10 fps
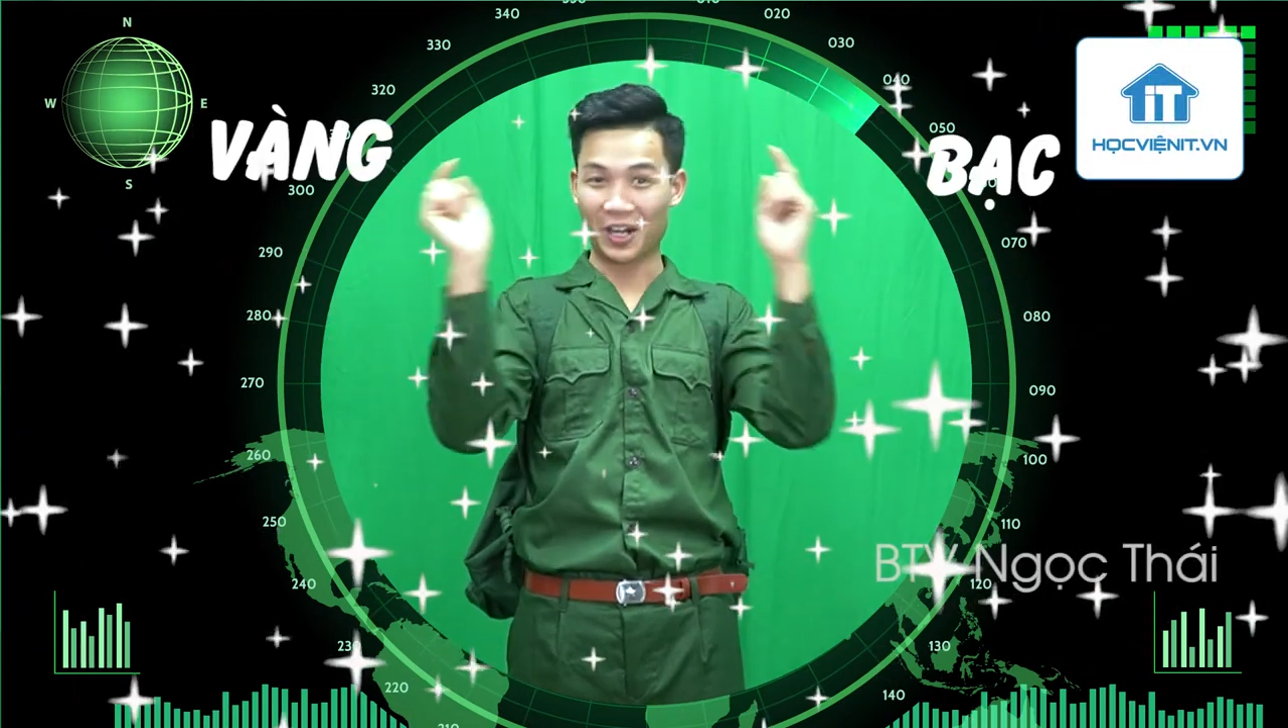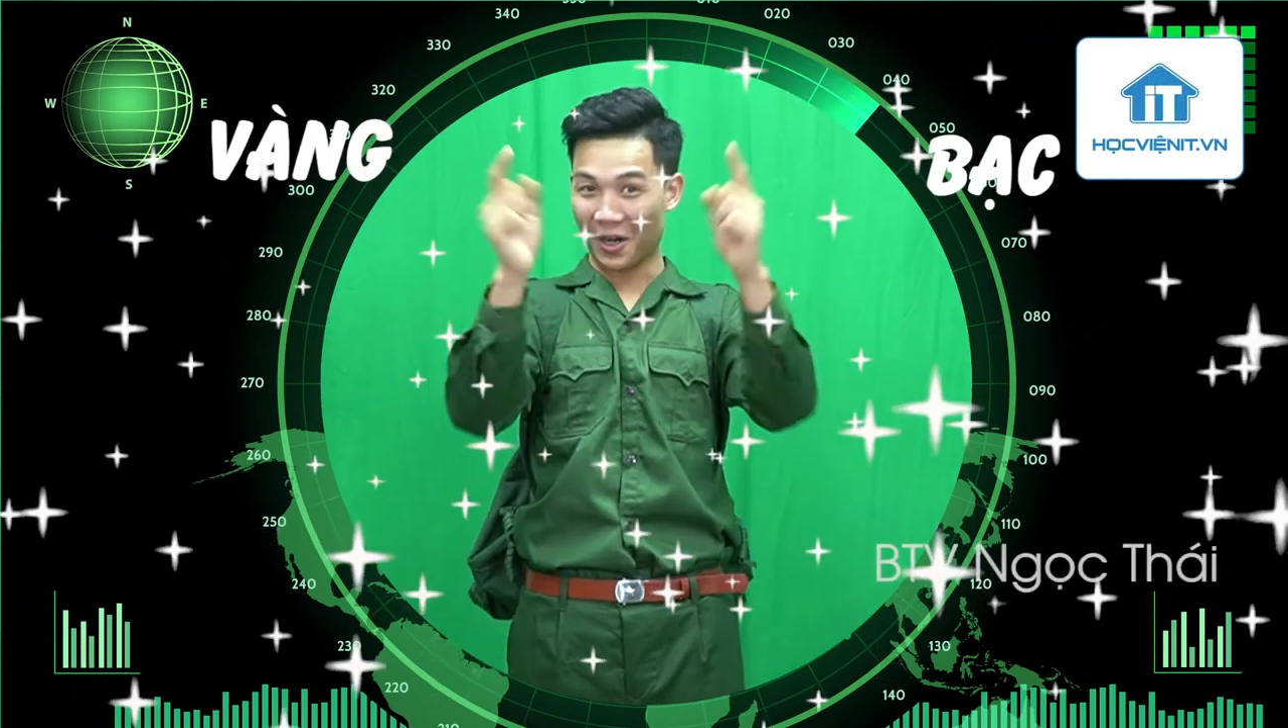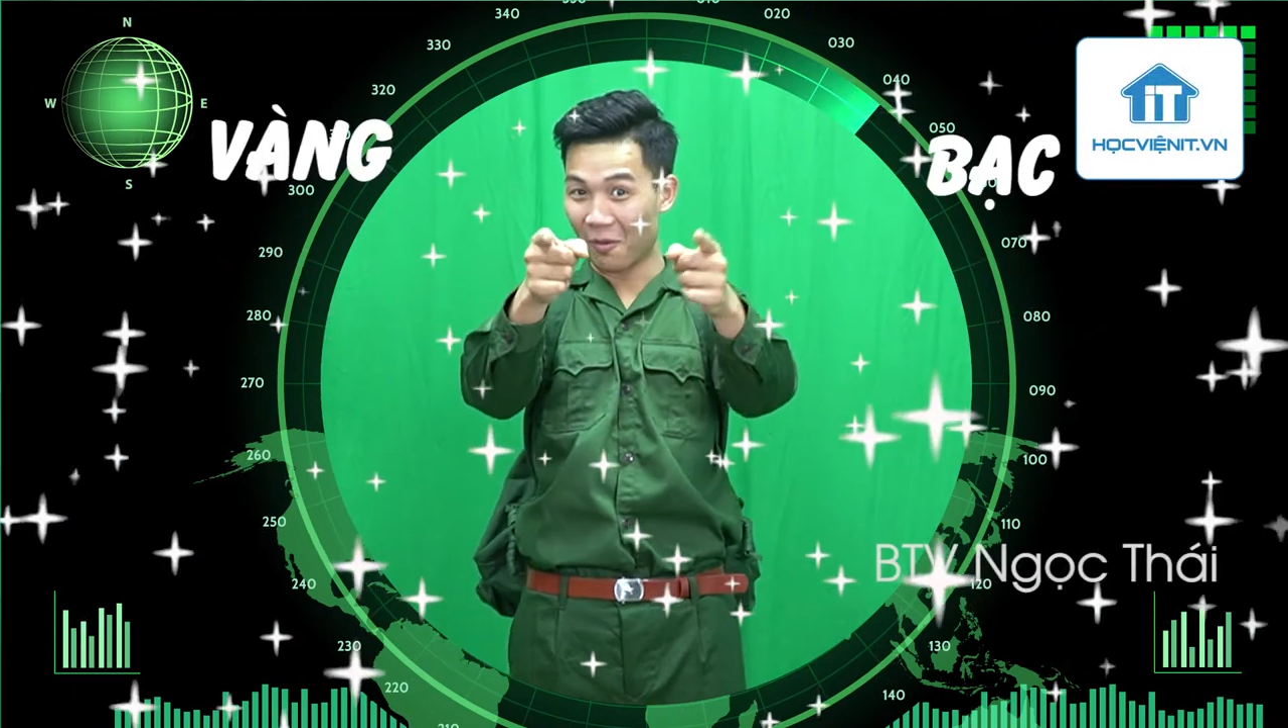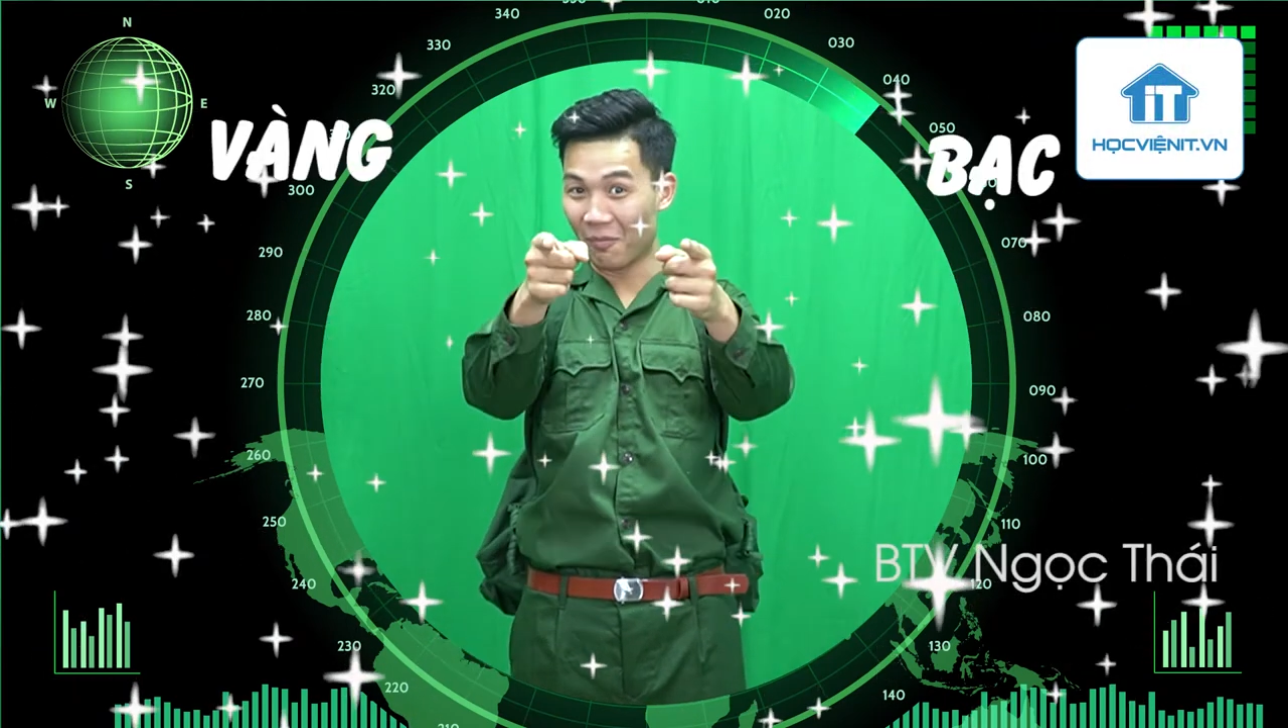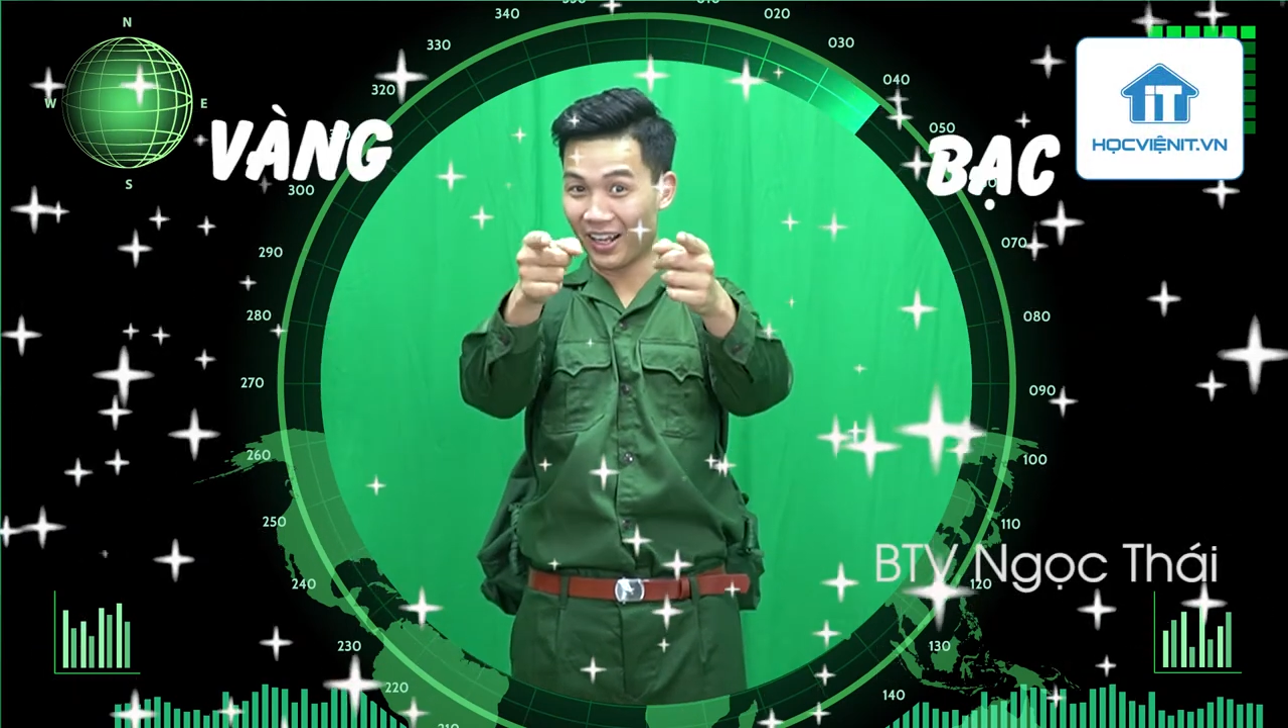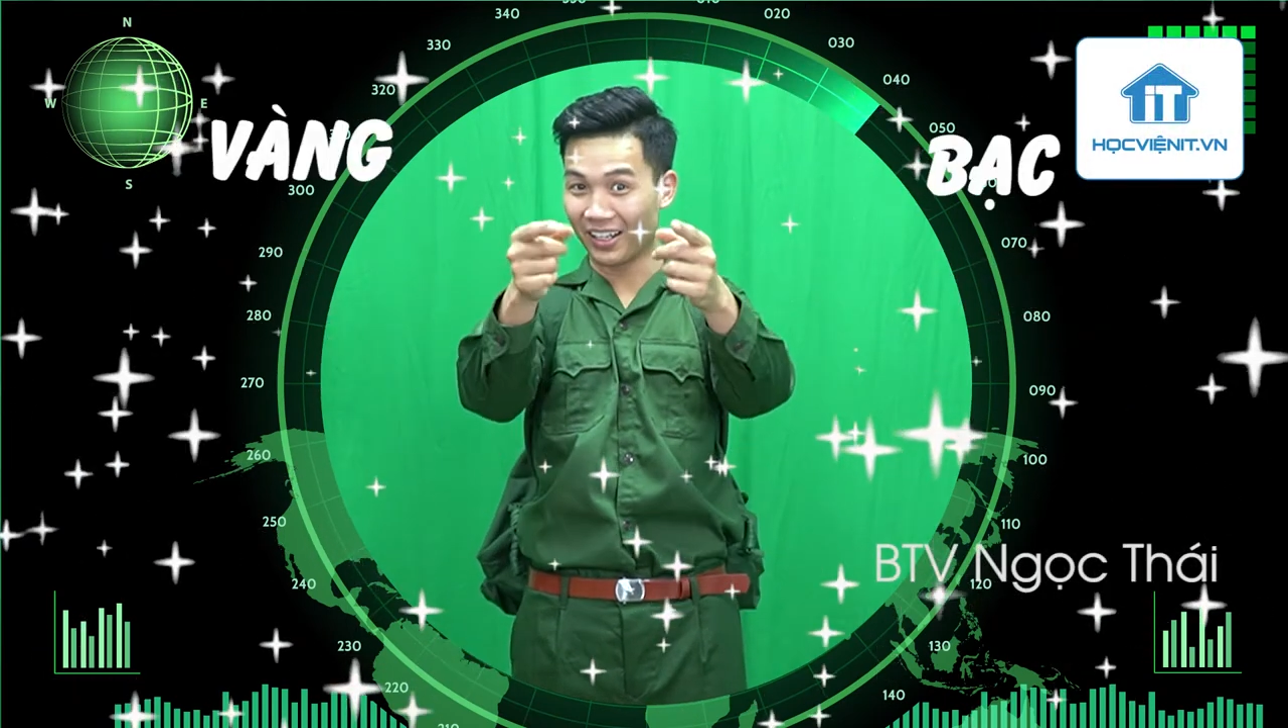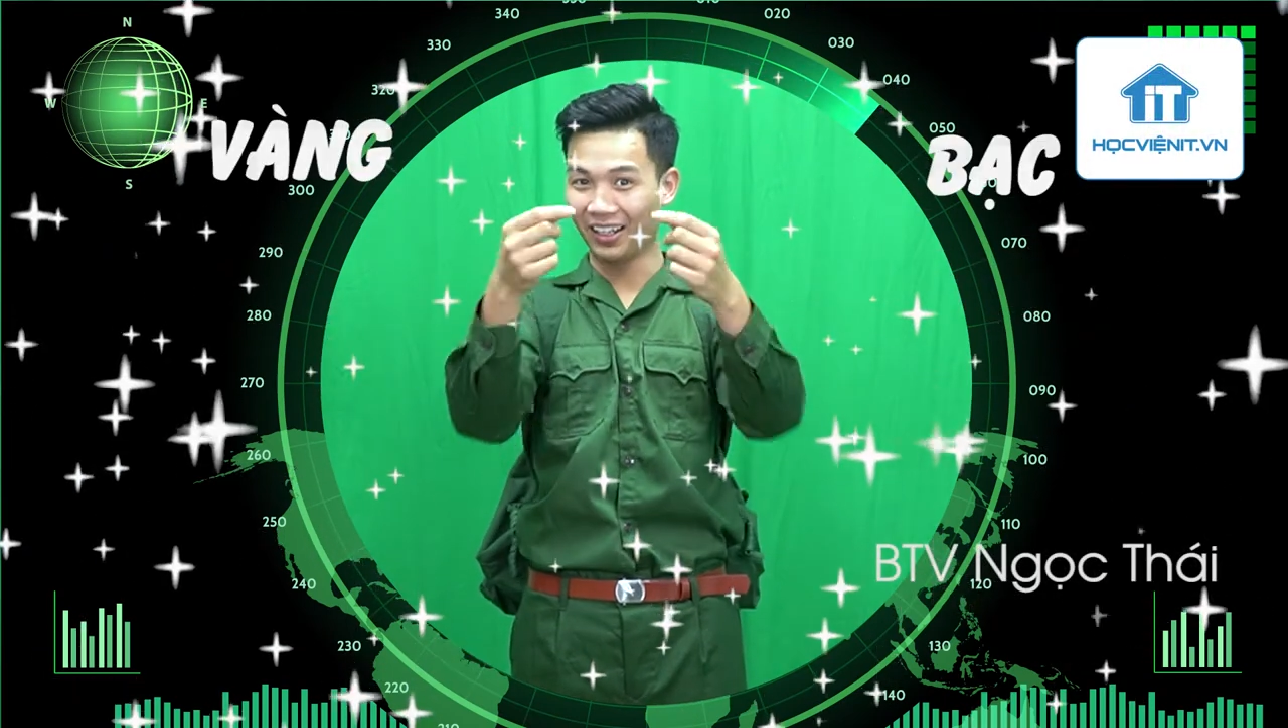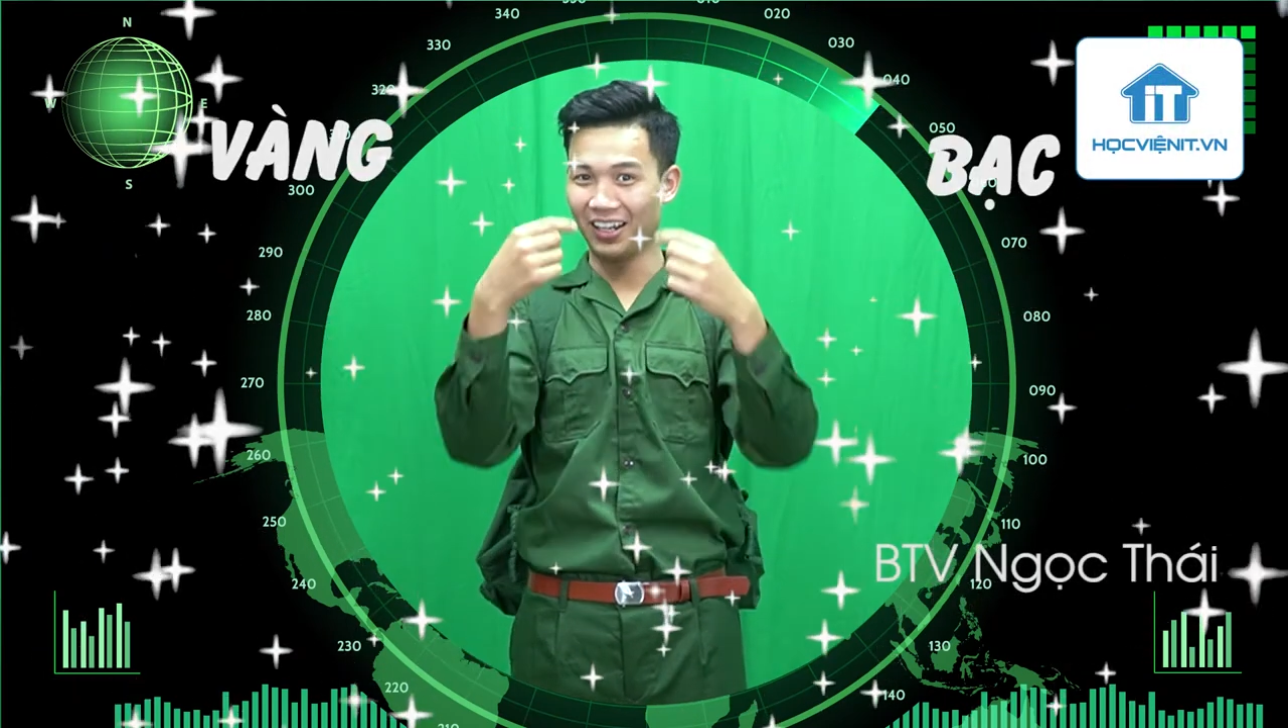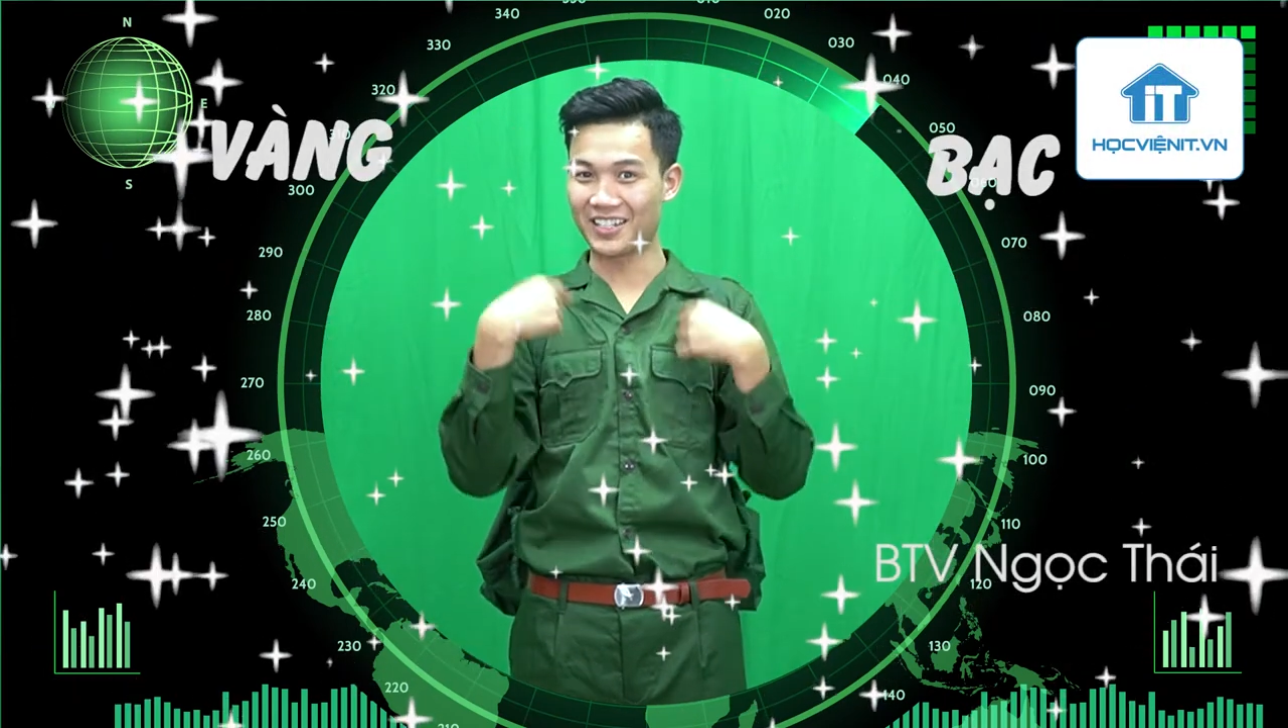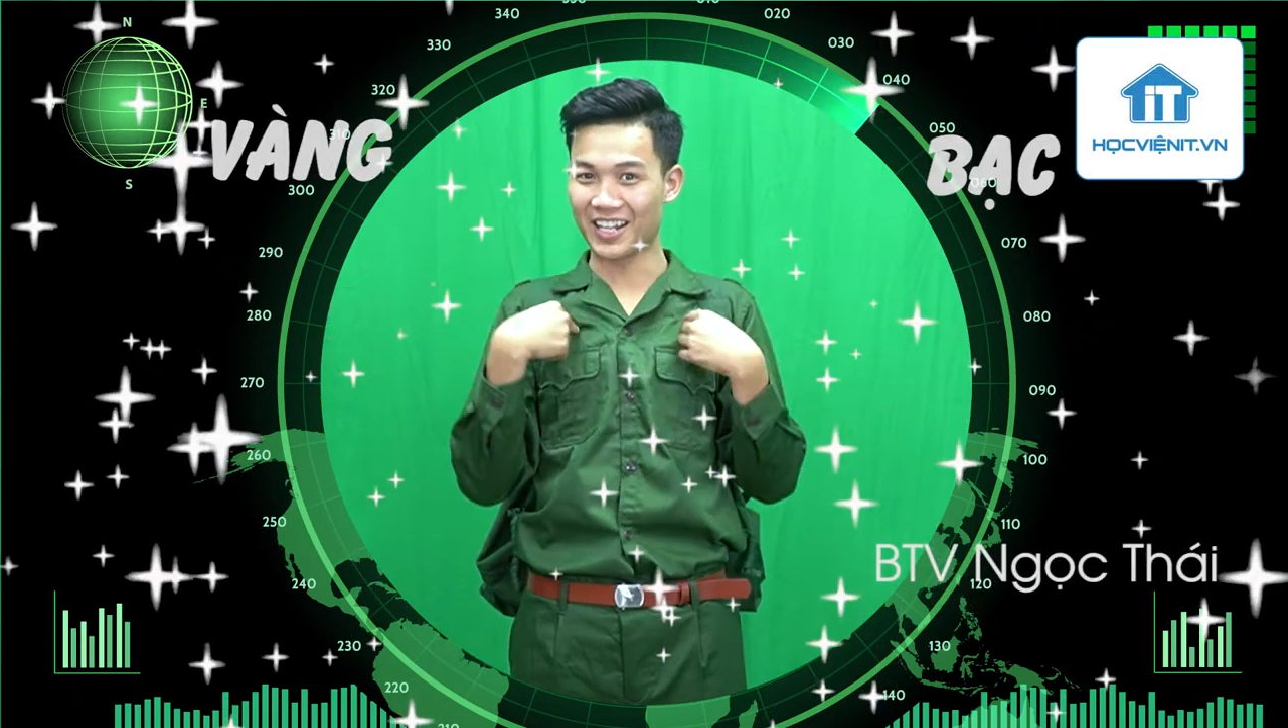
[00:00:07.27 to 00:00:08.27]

không bằng lấy